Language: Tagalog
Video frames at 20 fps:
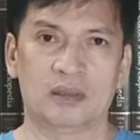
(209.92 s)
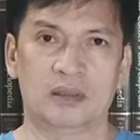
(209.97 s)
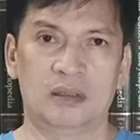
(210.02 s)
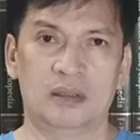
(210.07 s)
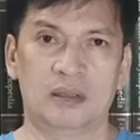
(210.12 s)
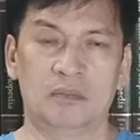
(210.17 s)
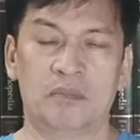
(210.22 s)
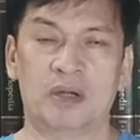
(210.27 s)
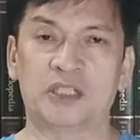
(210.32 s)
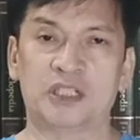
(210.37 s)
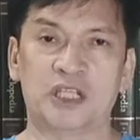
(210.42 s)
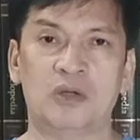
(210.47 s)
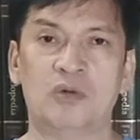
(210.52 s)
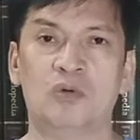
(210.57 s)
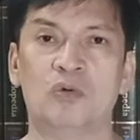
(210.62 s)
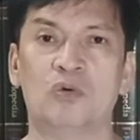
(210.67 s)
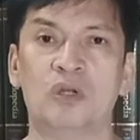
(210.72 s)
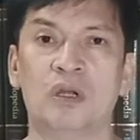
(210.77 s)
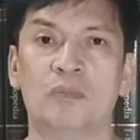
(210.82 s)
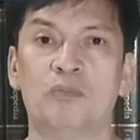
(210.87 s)
Mas
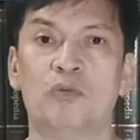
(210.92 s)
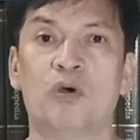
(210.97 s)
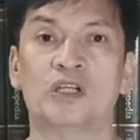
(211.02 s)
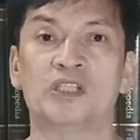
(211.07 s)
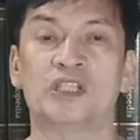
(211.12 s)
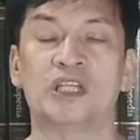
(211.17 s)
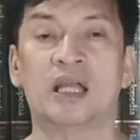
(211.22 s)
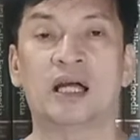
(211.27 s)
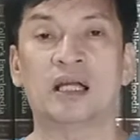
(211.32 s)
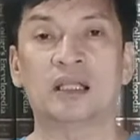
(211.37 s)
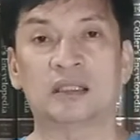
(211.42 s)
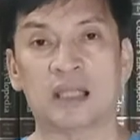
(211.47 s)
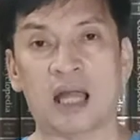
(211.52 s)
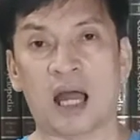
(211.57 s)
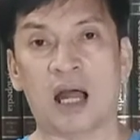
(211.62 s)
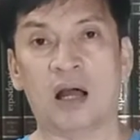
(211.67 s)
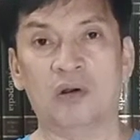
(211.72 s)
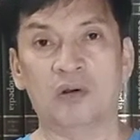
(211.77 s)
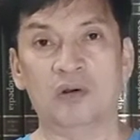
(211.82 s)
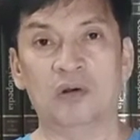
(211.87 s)
inuuna po kasi ng
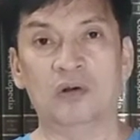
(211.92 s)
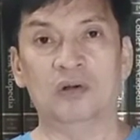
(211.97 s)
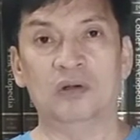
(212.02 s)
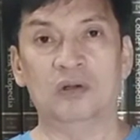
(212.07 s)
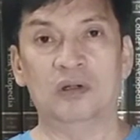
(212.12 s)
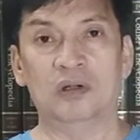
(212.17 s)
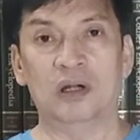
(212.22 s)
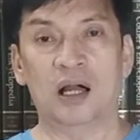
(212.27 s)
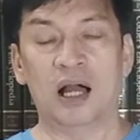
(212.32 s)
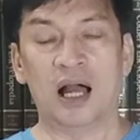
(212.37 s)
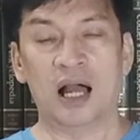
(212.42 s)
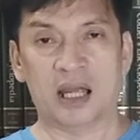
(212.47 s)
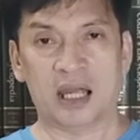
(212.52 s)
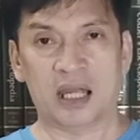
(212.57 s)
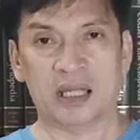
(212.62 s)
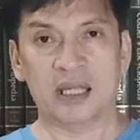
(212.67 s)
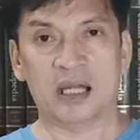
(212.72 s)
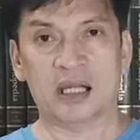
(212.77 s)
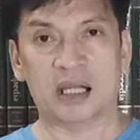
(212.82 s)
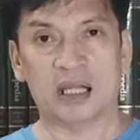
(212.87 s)
tao ang
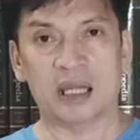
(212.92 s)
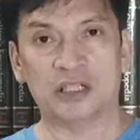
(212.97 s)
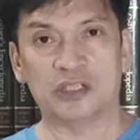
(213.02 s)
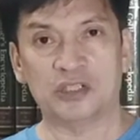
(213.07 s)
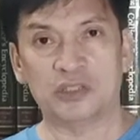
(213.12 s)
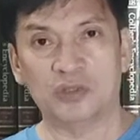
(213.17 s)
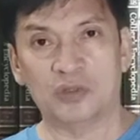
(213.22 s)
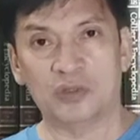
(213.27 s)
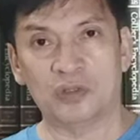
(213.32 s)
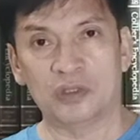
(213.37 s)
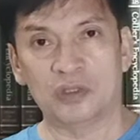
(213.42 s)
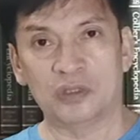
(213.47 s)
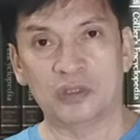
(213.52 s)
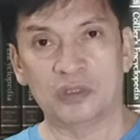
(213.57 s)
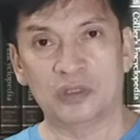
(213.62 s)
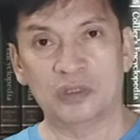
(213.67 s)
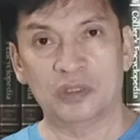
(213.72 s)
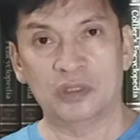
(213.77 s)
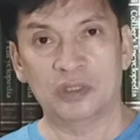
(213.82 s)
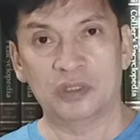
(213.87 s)
kanyang relasyon
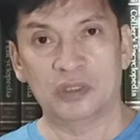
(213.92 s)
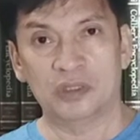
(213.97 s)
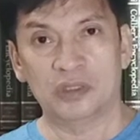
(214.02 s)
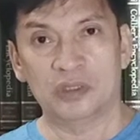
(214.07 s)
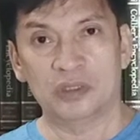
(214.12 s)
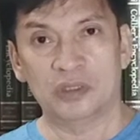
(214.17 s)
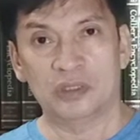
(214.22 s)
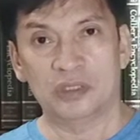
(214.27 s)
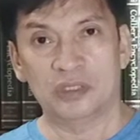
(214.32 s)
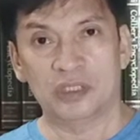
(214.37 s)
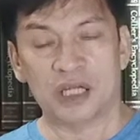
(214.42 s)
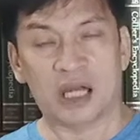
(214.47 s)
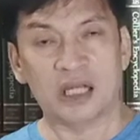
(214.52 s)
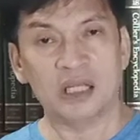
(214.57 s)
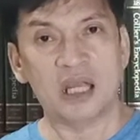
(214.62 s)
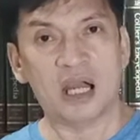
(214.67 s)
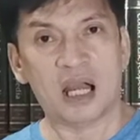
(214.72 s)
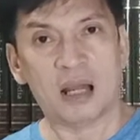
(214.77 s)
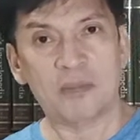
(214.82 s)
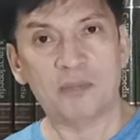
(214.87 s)
sa
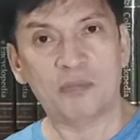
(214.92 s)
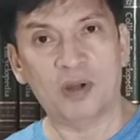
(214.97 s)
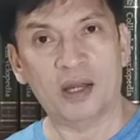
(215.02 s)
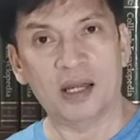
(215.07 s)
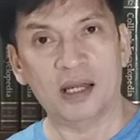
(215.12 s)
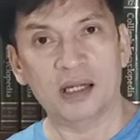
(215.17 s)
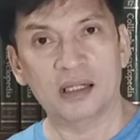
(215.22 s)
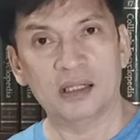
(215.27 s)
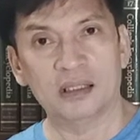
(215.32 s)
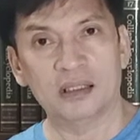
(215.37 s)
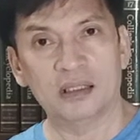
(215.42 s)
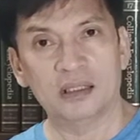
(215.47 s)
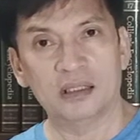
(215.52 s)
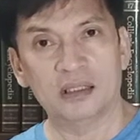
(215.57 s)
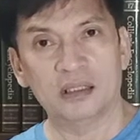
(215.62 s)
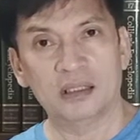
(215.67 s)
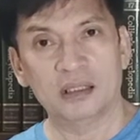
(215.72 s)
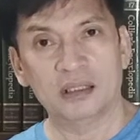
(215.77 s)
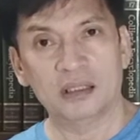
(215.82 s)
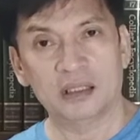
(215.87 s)
kanyang kapwa
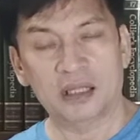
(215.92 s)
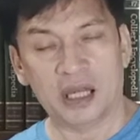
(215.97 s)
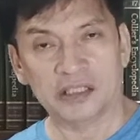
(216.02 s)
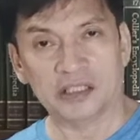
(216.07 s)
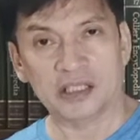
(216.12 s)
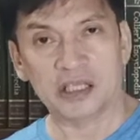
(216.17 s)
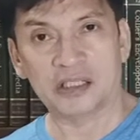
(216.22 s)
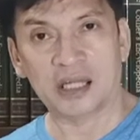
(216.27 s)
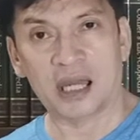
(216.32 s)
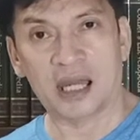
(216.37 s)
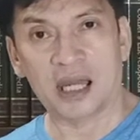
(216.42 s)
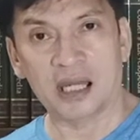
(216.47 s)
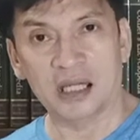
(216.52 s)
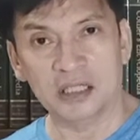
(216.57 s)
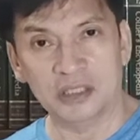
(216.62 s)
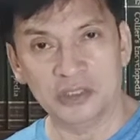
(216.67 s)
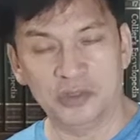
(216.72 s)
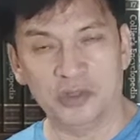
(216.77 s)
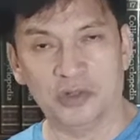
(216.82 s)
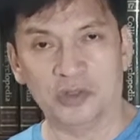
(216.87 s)
kaysa sa
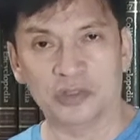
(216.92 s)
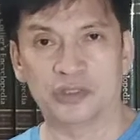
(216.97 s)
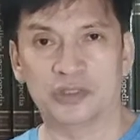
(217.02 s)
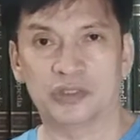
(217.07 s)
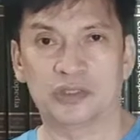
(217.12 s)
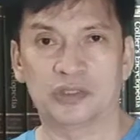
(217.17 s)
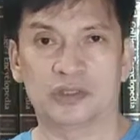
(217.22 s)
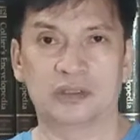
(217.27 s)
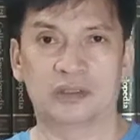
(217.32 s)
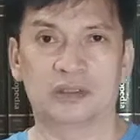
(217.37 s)
Diyos.